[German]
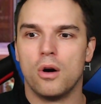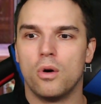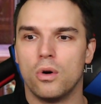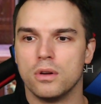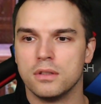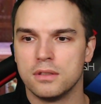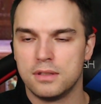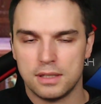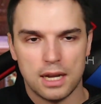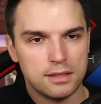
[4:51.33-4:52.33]
Und
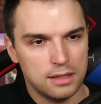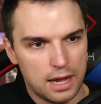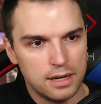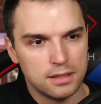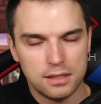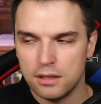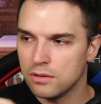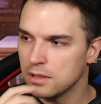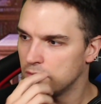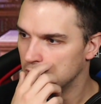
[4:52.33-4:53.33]
sie sagt in einer Szene, und
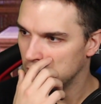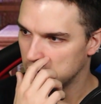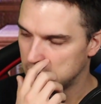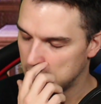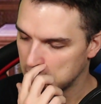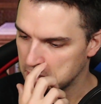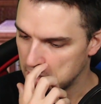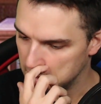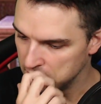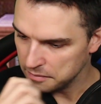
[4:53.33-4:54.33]
das finde ich auch sehr
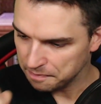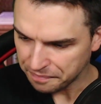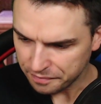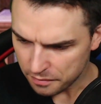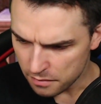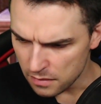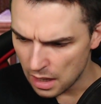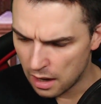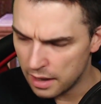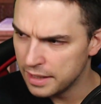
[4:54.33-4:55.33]
interessant,
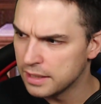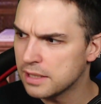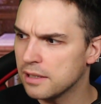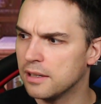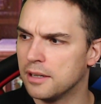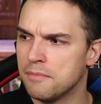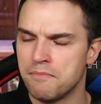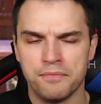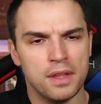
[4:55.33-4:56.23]
halt, ähm,